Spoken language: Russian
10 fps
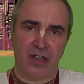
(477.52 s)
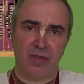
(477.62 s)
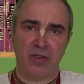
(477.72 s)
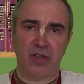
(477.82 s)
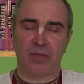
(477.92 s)

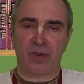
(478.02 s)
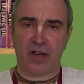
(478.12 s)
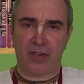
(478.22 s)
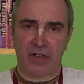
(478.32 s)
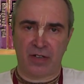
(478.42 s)
имеет
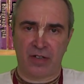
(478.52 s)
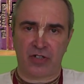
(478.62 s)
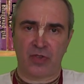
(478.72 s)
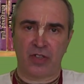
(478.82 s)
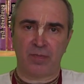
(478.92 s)
право
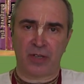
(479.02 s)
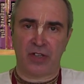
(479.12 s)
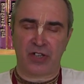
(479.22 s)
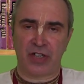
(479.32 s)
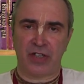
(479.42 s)
что-то там
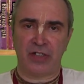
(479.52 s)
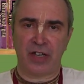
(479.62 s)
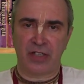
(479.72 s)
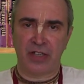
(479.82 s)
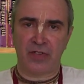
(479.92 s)
продолжать
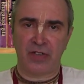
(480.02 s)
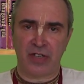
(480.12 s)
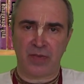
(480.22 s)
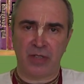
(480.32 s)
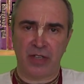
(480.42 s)
редактировать,
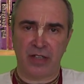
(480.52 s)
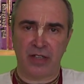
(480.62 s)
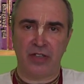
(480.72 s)
изменять,